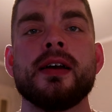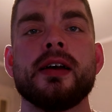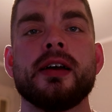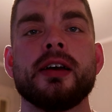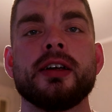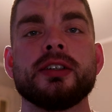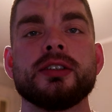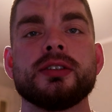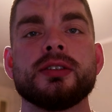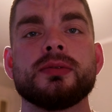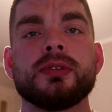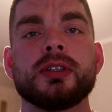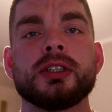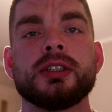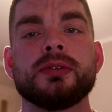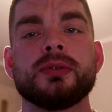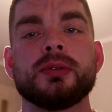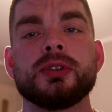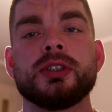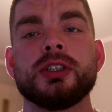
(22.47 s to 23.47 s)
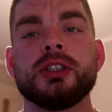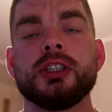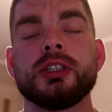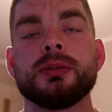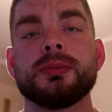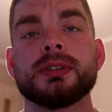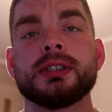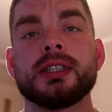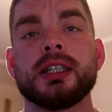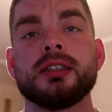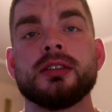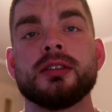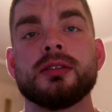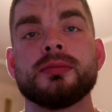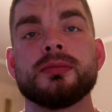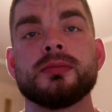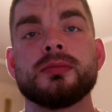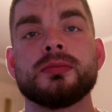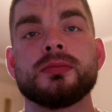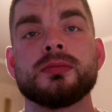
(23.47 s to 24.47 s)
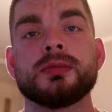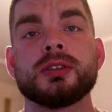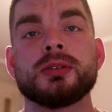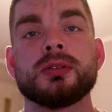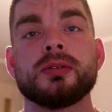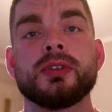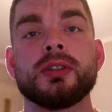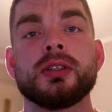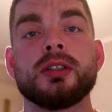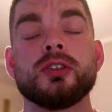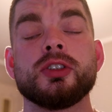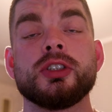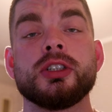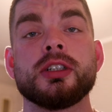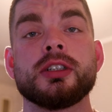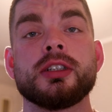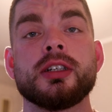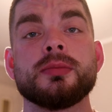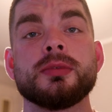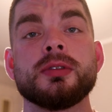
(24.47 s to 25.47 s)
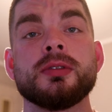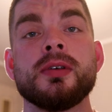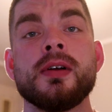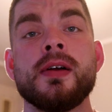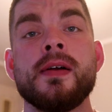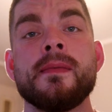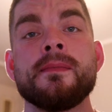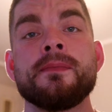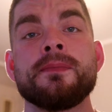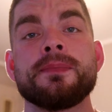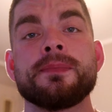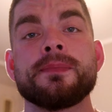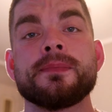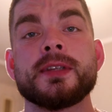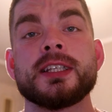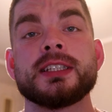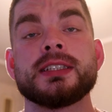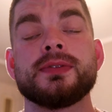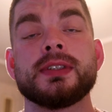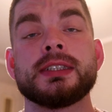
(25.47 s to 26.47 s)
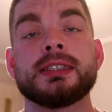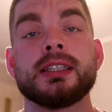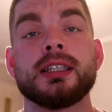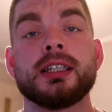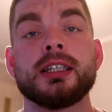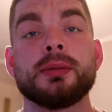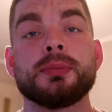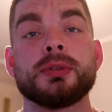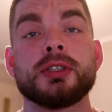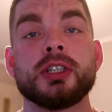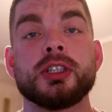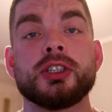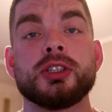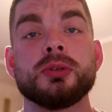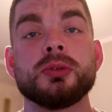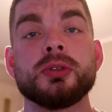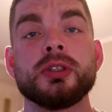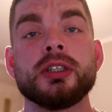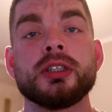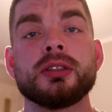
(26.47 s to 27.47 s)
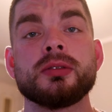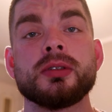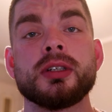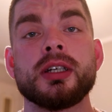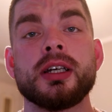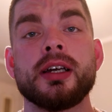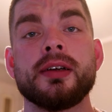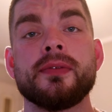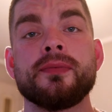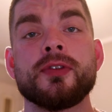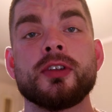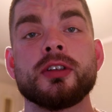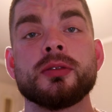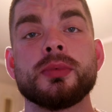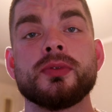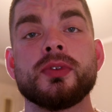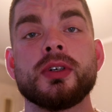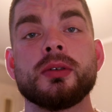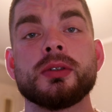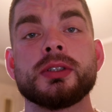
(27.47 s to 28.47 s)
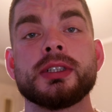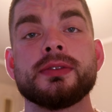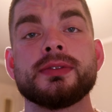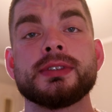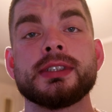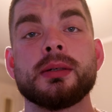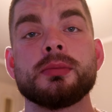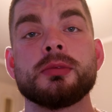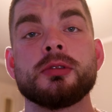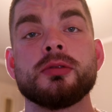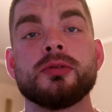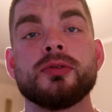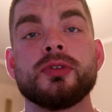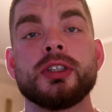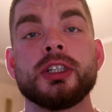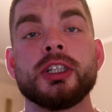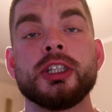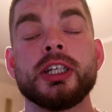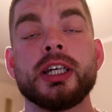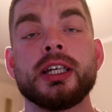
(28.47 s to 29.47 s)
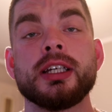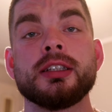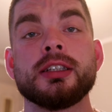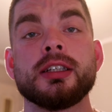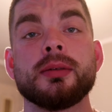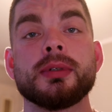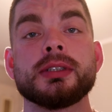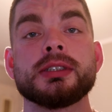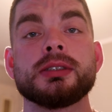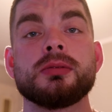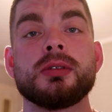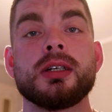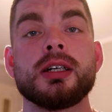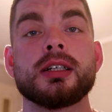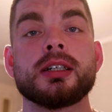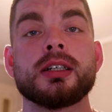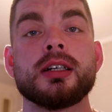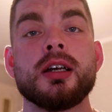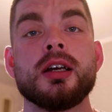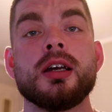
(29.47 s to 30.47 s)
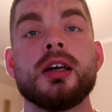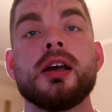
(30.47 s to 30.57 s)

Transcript: E, właśnie wróciliśmy za nią dosłownie godzinę temu Mm, z wesela jej przyjaciółki, które odbywało się w zamku w Rynie na Mazurach.